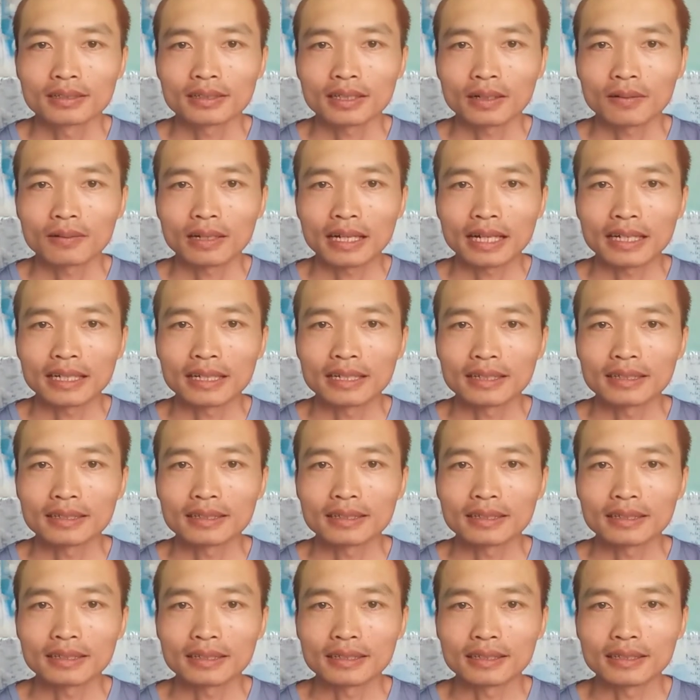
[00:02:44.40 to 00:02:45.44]
Sau này
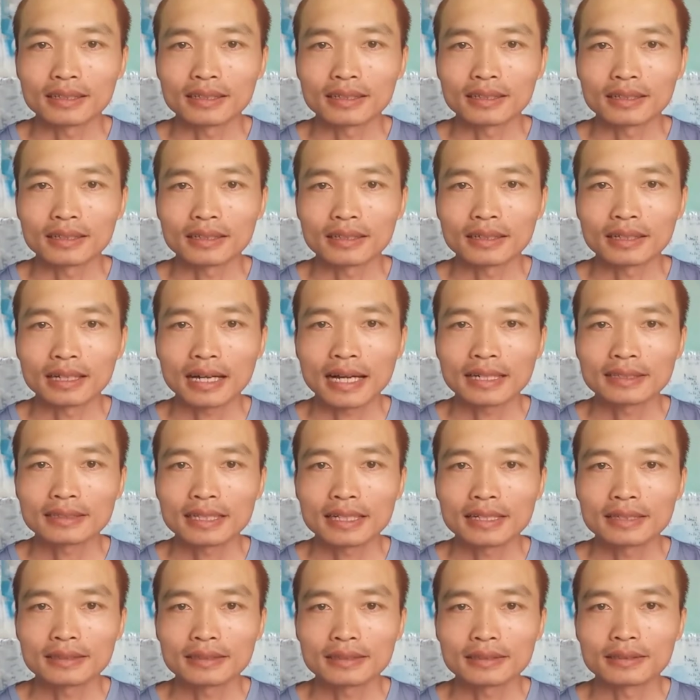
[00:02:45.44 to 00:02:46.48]
thì ăn
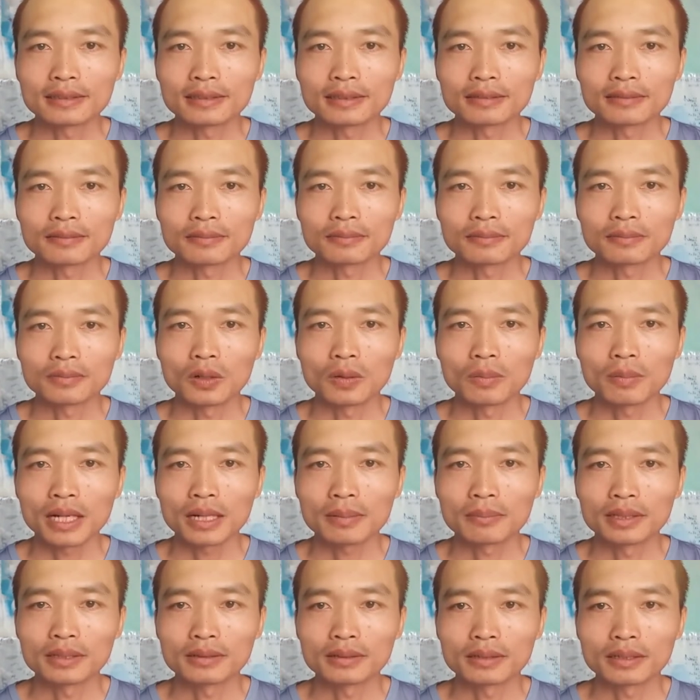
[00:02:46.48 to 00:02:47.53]
chay trường, bố
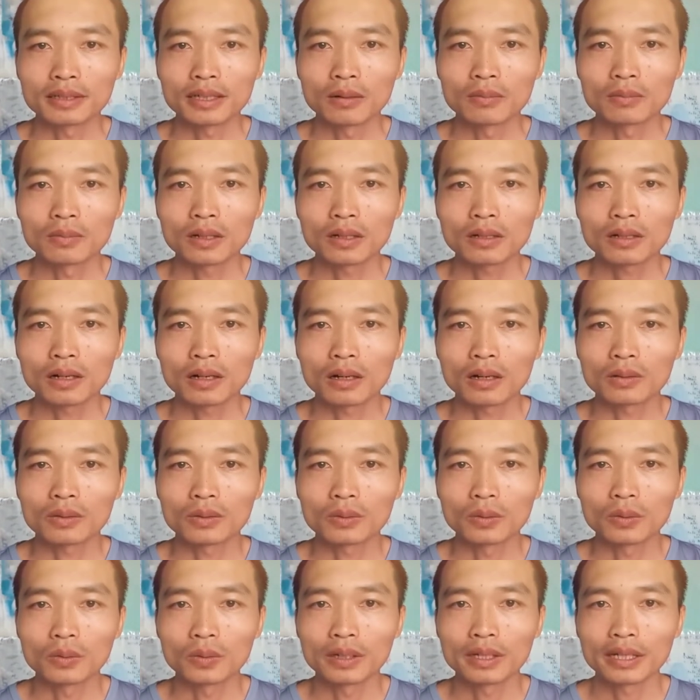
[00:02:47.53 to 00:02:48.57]
mẹ mình không có
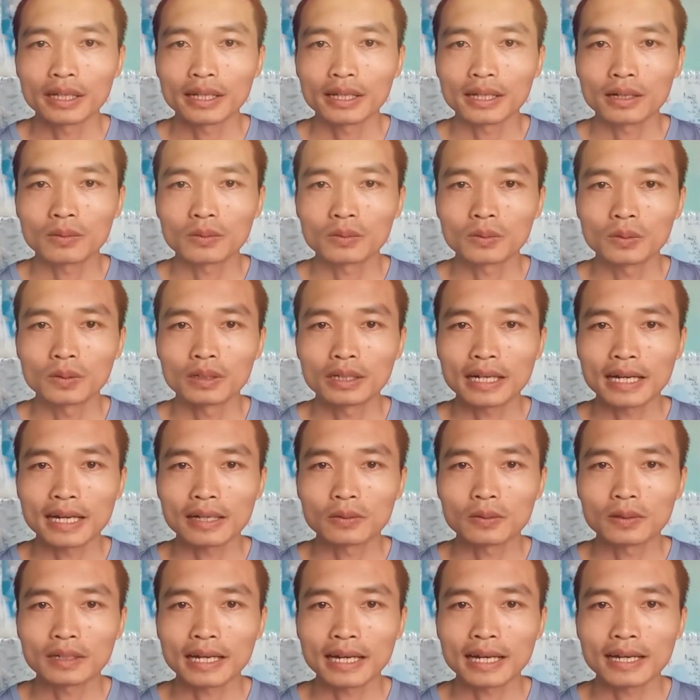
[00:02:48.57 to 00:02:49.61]
còn nuôi heo, nuôi
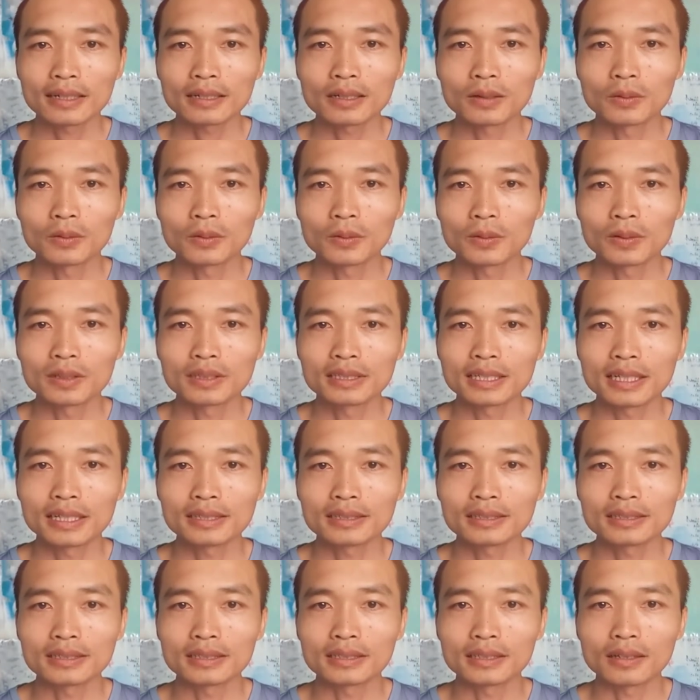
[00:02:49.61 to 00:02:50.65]
gà, nuôi cá, không nuôi gì
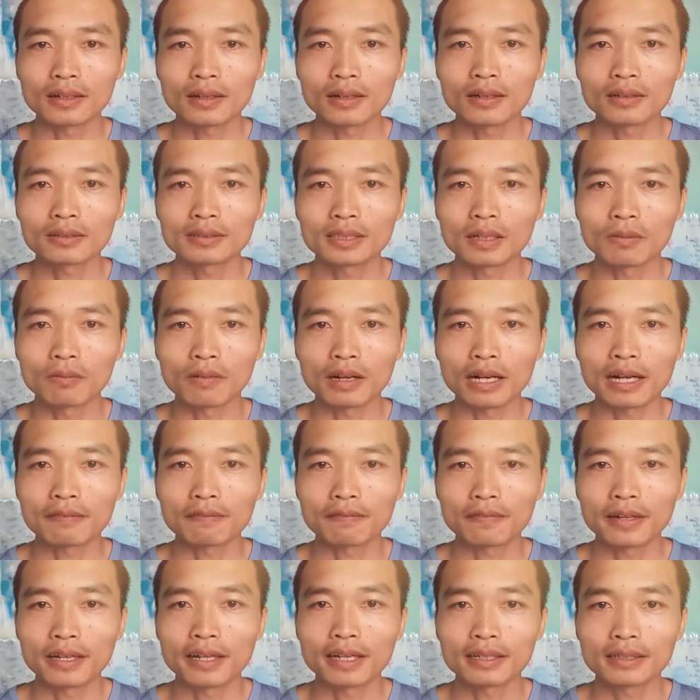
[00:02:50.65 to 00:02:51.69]
hết, chỉ có trồng cà
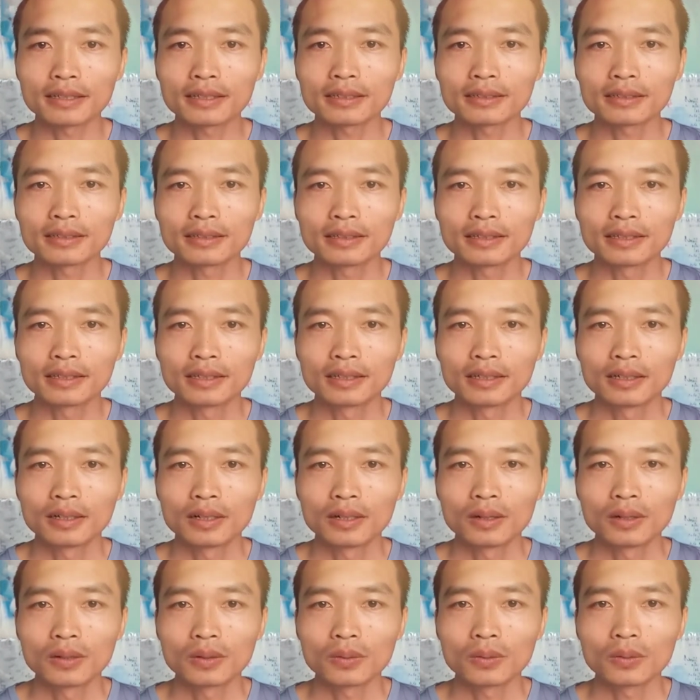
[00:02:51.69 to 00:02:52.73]
phê thôi.
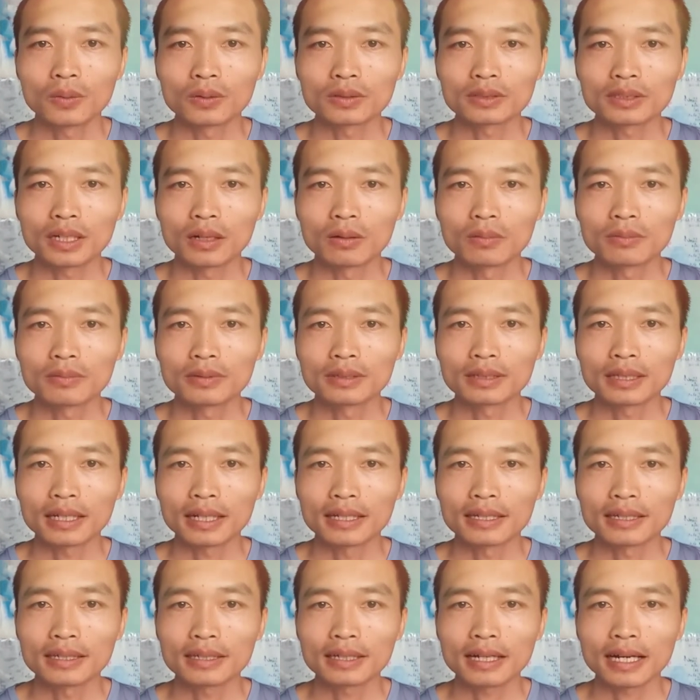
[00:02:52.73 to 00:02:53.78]
Cuộc sống mình
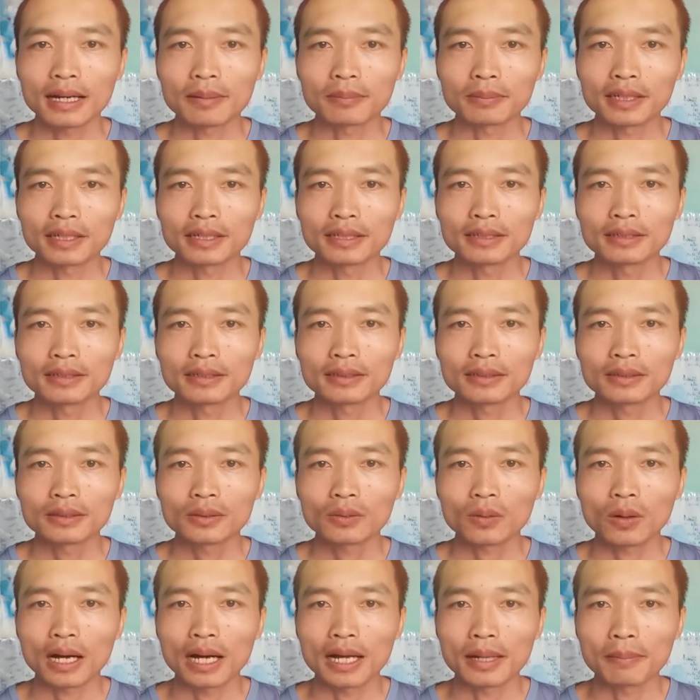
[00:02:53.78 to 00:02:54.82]
thấy cảm thấy
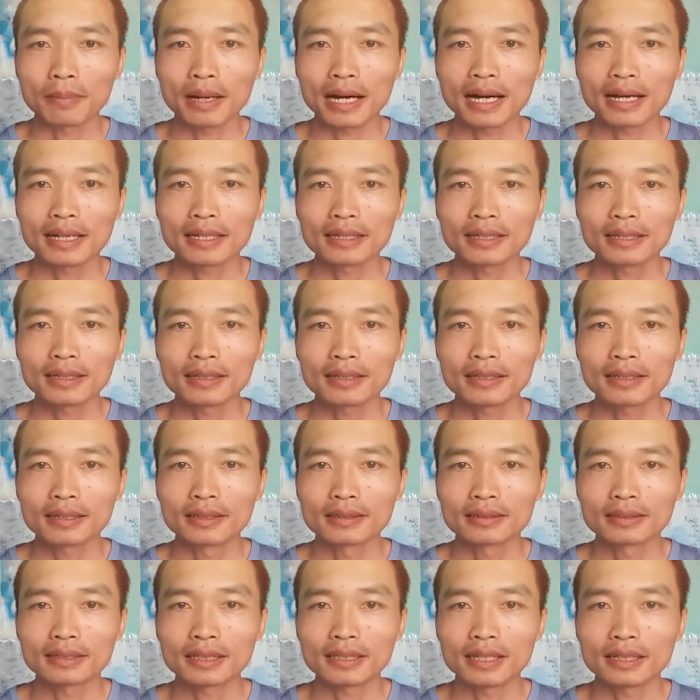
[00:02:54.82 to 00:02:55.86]
thoải mái
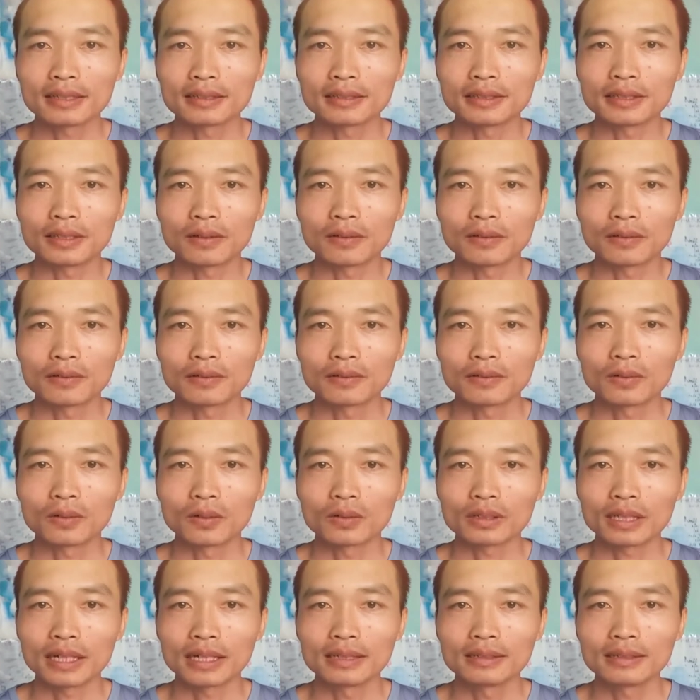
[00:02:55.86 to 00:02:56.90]
hơn rất là nhiều.
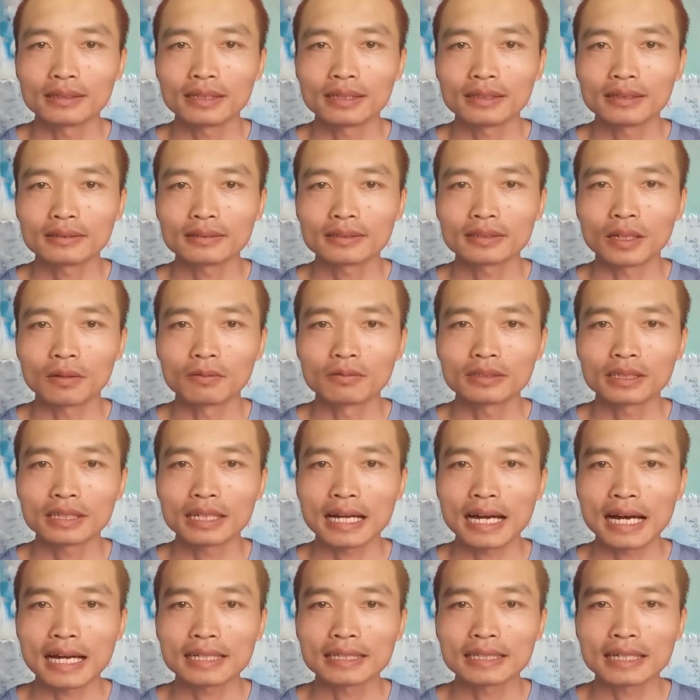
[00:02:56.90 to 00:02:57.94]
Cuộc thấy sống rất
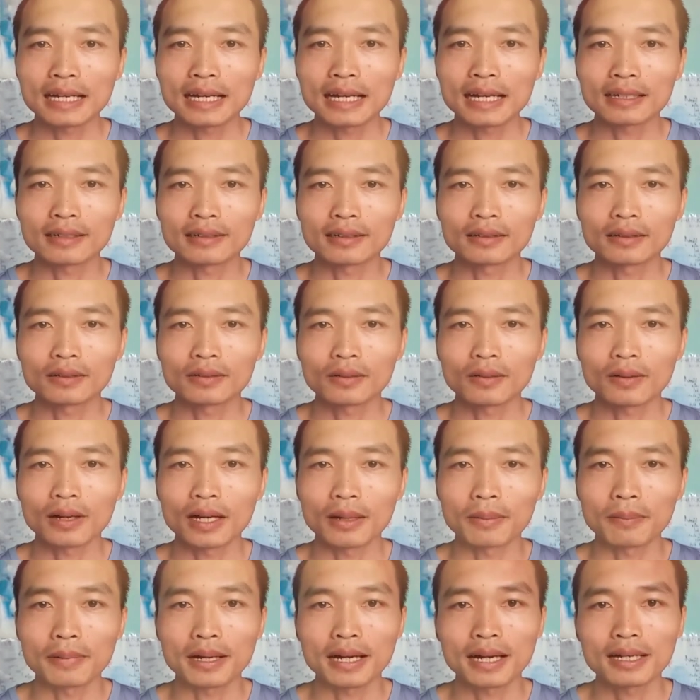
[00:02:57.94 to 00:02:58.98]
an nhàn,
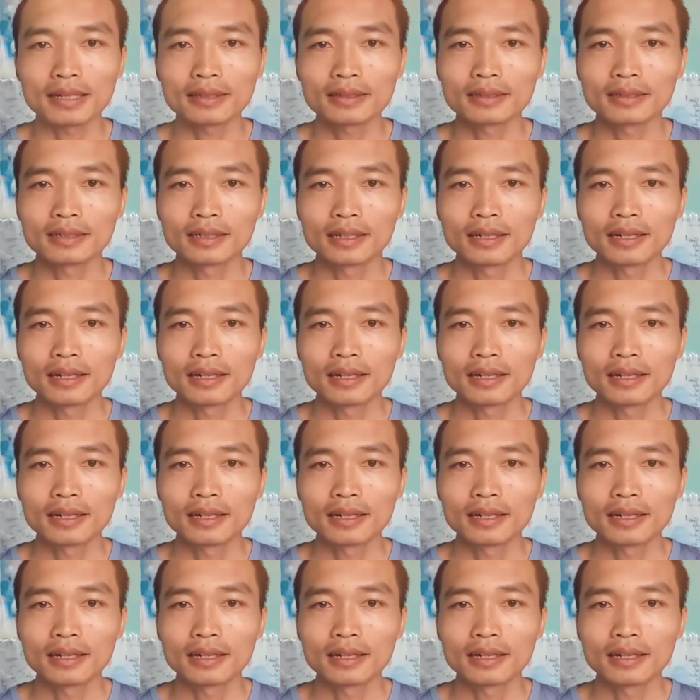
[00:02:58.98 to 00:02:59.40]
thoải mái